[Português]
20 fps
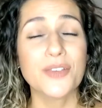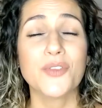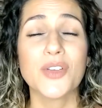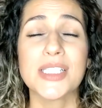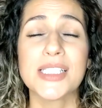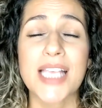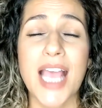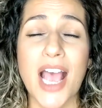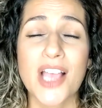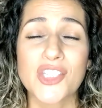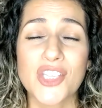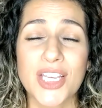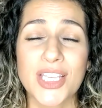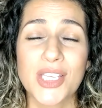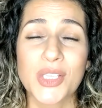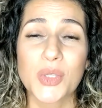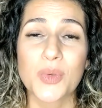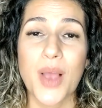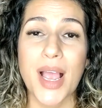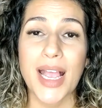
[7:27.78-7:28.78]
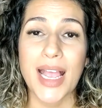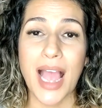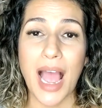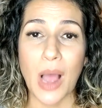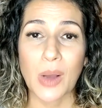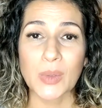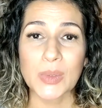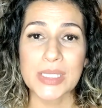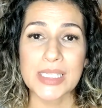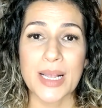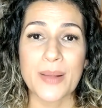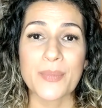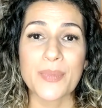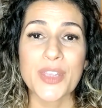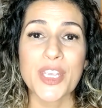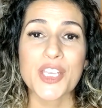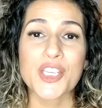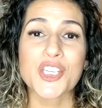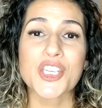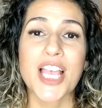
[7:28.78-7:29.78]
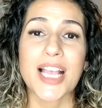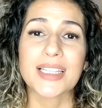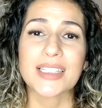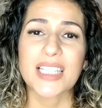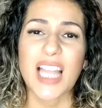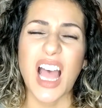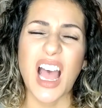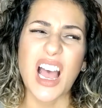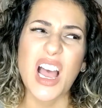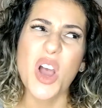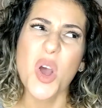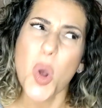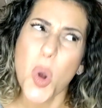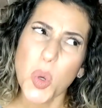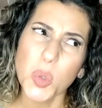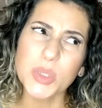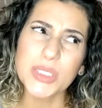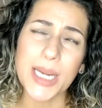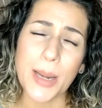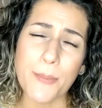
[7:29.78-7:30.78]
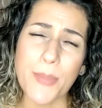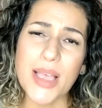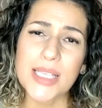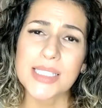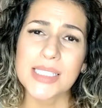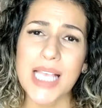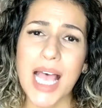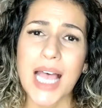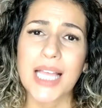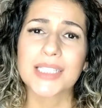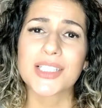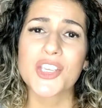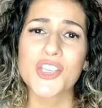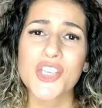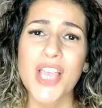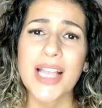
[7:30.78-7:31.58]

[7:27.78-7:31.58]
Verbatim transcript: se você acha que sua calça já está ultrapassada,